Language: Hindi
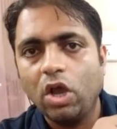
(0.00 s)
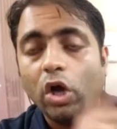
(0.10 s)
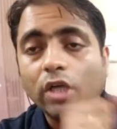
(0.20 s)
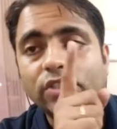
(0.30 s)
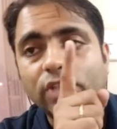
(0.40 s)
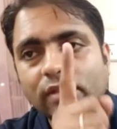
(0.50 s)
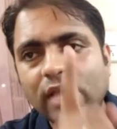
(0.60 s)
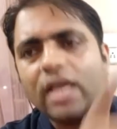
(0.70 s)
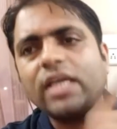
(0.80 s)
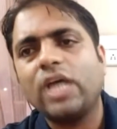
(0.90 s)
और
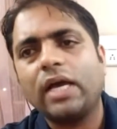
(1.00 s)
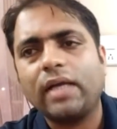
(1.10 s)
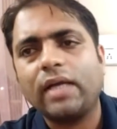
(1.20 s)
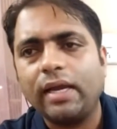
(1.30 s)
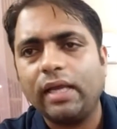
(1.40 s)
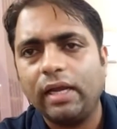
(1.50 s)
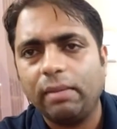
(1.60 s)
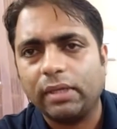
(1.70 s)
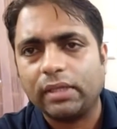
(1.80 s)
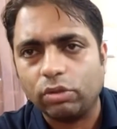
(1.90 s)
जनता की जानकारी के लिए
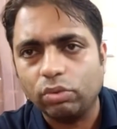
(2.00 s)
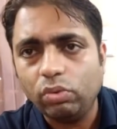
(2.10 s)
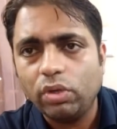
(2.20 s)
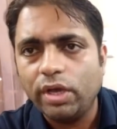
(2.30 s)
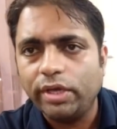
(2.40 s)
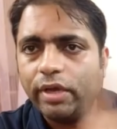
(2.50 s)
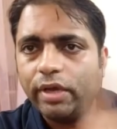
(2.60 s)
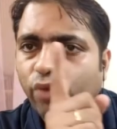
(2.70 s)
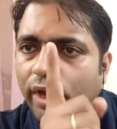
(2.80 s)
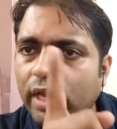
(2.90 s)
बता दू ये
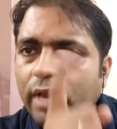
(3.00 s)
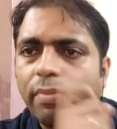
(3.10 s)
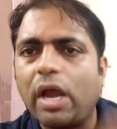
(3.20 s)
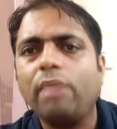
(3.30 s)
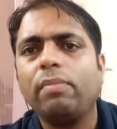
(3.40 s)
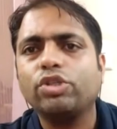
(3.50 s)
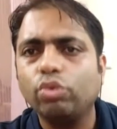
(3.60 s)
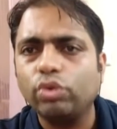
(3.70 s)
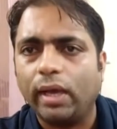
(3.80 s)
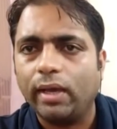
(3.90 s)
वही इमरान
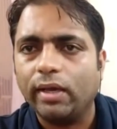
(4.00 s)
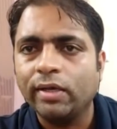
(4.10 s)
मसूद है